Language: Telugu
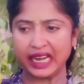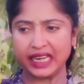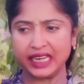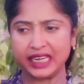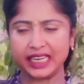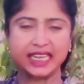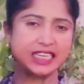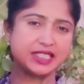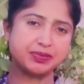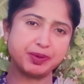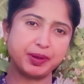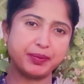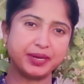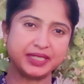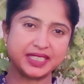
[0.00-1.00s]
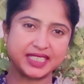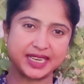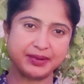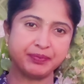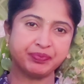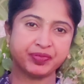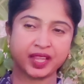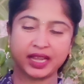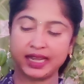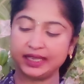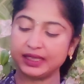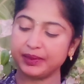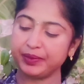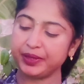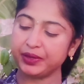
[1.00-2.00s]
అన్ని ఎక్స్పెరిమెంట్సే
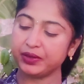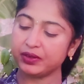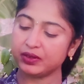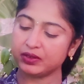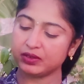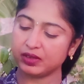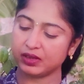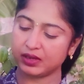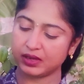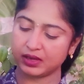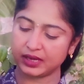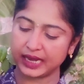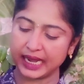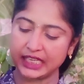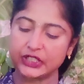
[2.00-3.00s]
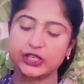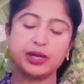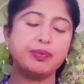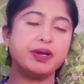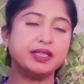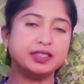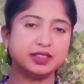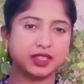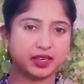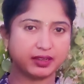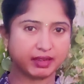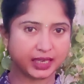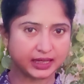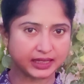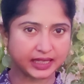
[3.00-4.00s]
అయితే మీరు న్యాచురల్ పద్ధతిలో
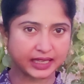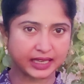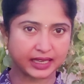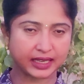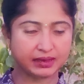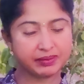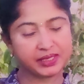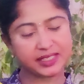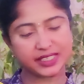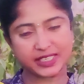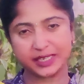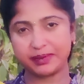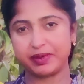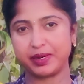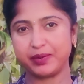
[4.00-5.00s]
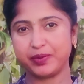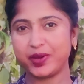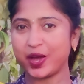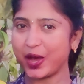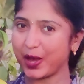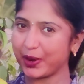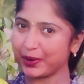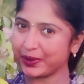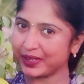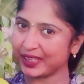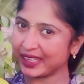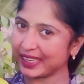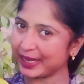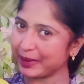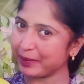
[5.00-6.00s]
వెళ్తే కనుక మంచిగా మనము
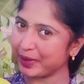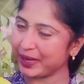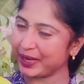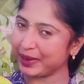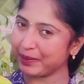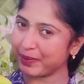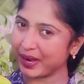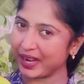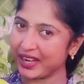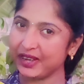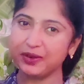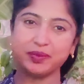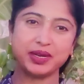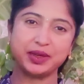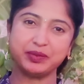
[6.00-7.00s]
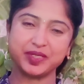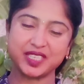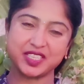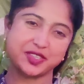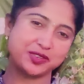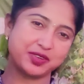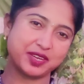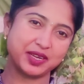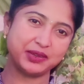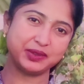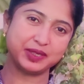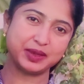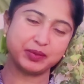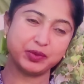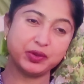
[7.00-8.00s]
ఆరోగ్యకరమైన పండ్లు మనం
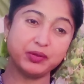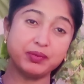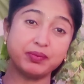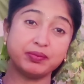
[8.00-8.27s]
తీసుకోగలుగుతాము